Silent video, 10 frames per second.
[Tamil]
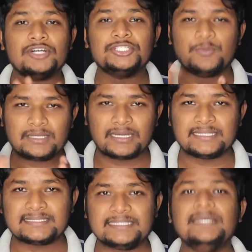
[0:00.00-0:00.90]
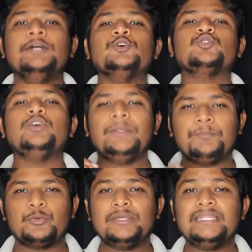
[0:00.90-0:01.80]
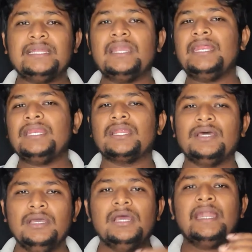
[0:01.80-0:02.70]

வேர்ச்சுவல் கரன்சி ஸோ இப்போ இதனால் என்னென்னா